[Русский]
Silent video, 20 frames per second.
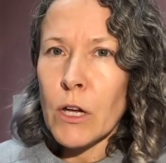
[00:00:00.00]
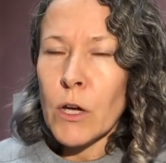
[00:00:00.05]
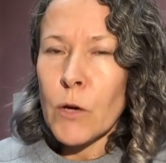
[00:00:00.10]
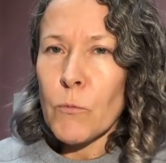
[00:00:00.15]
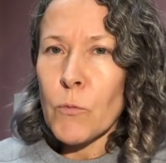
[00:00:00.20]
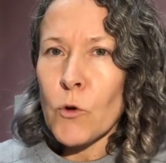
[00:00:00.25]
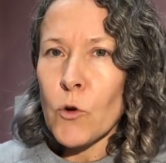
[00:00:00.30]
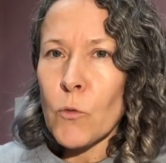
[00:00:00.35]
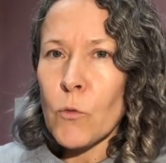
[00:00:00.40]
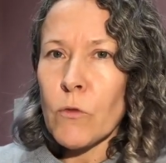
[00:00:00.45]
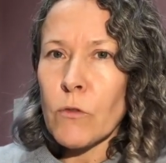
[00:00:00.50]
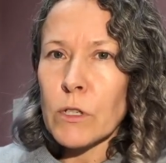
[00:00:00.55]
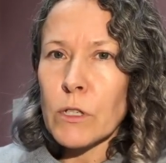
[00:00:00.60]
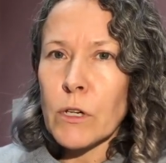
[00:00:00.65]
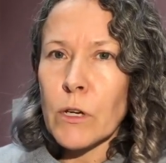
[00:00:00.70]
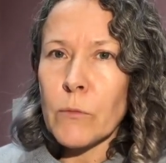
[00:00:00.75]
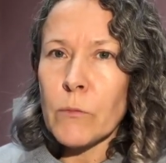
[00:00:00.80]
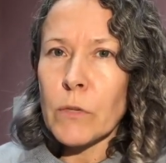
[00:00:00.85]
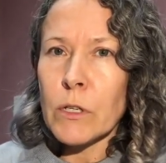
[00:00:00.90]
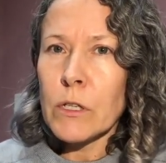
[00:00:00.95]
пробовать
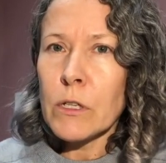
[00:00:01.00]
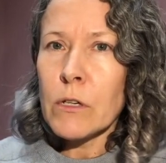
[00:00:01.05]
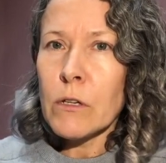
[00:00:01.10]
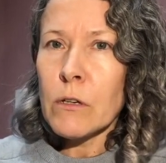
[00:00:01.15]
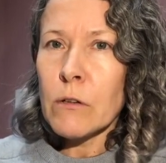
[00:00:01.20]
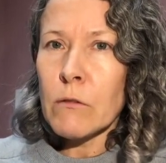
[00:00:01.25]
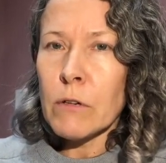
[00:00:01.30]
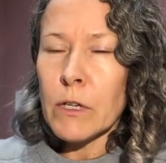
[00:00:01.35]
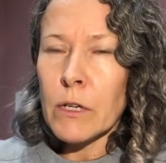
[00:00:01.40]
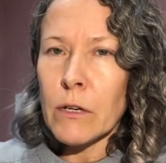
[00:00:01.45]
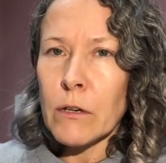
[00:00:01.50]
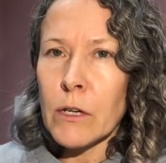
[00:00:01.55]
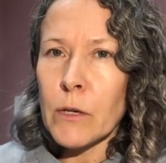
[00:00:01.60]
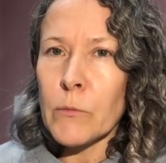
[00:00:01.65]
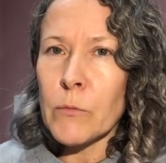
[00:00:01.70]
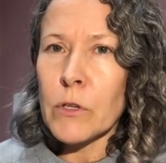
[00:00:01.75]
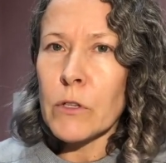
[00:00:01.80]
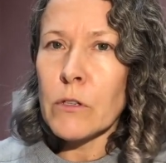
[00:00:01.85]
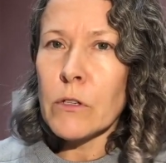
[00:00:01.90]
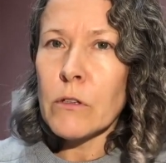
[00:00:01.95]
комбинирование,
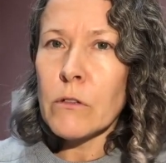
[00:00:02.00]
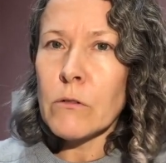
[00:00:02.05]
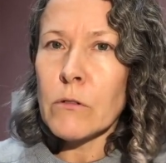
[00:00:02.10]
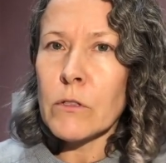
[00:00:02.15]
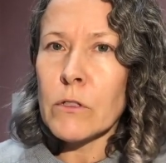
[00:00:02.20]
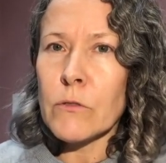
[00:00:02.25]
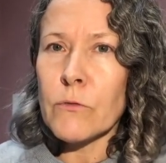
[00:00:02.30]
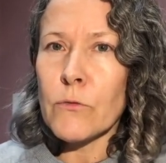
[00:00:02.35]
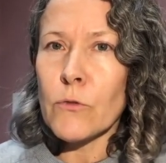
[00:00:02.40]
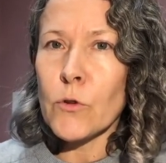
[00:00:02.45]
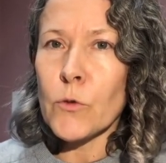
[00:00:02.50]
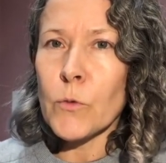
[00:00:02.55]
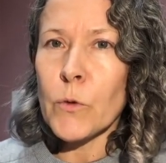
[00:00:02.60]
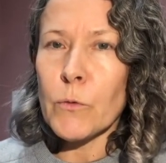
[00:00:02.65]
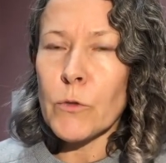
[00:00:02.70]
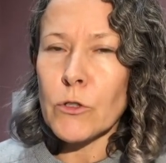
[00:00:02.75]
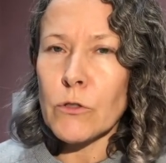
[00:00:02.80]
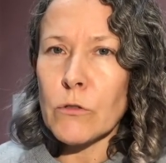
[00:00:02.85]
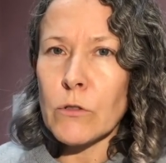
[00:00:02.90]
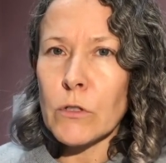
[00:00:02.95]
комбинируете формы
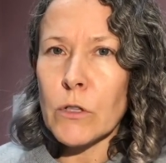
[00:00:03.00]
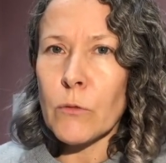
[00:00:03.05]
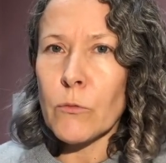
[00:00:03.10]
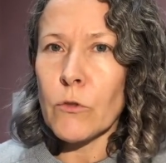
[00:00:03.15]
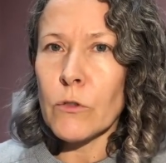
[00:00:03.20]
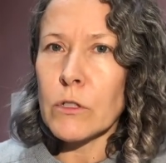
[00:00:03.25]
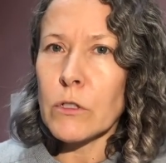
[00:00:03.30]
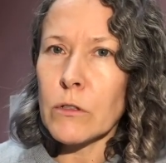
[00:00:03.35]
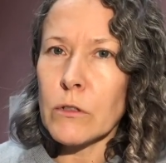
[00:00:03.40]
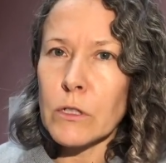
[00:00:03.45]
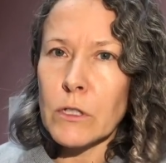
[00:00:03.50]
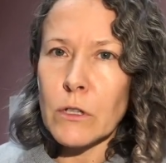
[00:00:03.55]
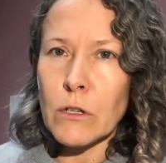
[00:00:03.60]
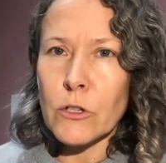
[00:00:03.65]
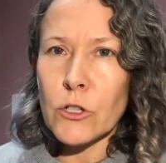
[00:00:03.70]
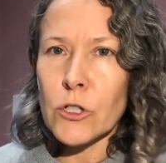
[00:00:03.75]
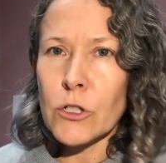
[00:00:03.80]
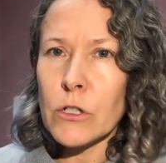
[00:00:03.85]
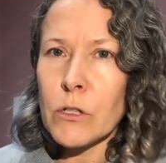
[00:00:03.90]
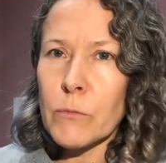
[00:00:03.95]
между собой, делаете
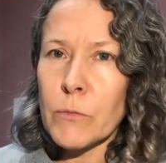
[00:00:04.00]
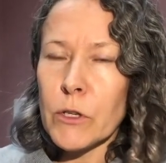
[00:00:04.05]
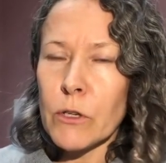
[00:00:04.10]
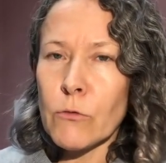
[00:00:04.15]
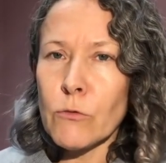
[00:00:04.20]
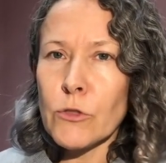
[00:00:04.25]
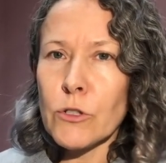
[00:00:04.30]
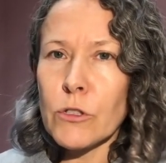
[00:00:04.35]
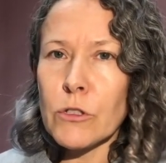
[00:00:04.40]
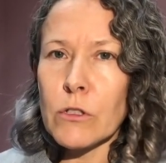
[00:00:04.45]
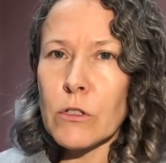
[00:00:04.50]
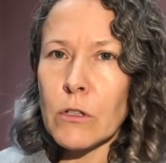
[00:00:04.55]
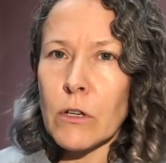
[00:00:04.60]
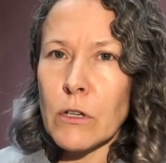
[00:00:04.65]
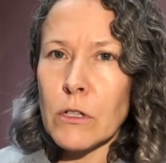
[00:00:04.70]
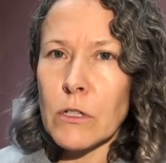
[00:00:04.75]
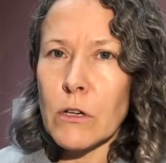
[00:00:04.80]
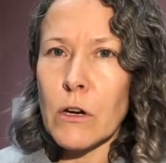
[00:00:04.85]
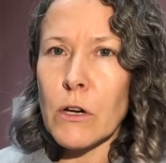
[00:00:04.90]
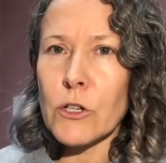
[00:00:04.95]
ошибки, учитесь на
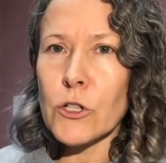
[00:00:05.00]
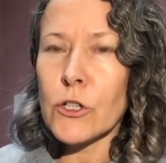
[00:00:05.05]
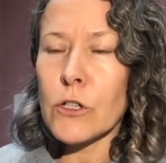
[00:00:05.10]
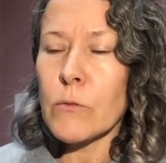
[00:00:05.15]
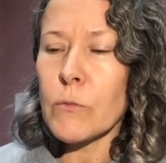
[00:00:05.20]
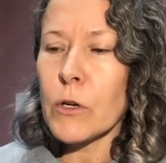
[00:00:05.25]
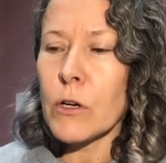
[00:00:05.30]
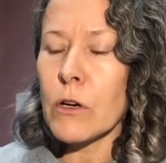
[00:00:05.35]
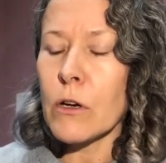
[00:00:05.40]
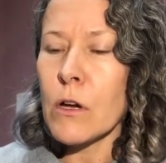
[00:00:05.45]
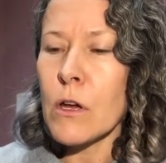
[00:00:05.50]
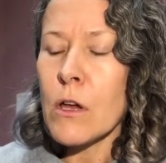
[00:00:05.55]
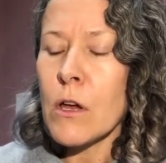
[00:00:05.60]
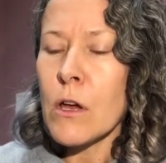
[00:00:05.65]
этих ошибках.